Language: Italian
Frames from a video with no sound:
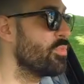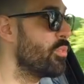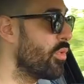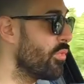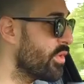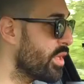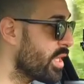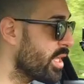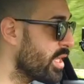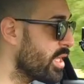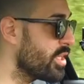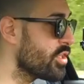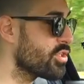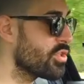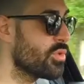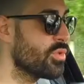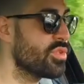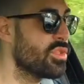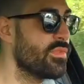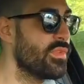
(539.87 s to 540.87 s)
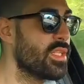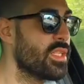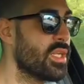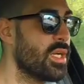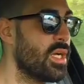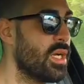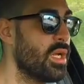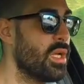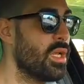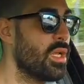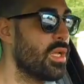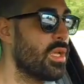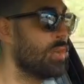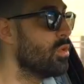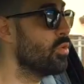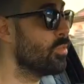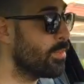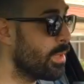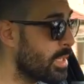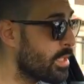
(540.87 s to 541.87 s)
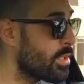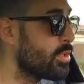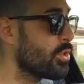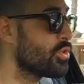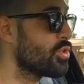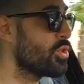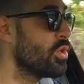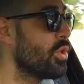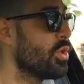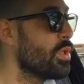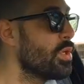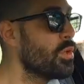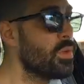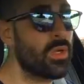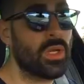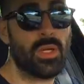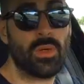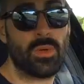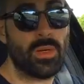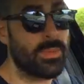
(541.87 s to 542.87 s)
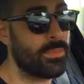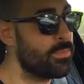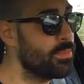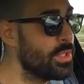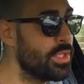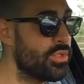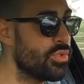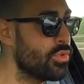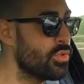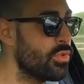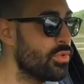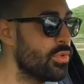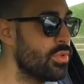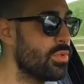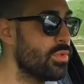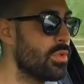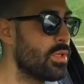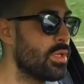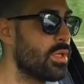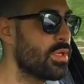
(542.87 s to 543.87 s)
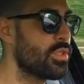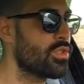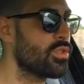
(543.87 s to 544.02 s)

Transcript: si può avere esclusività e un marchio storico che non ha bisogno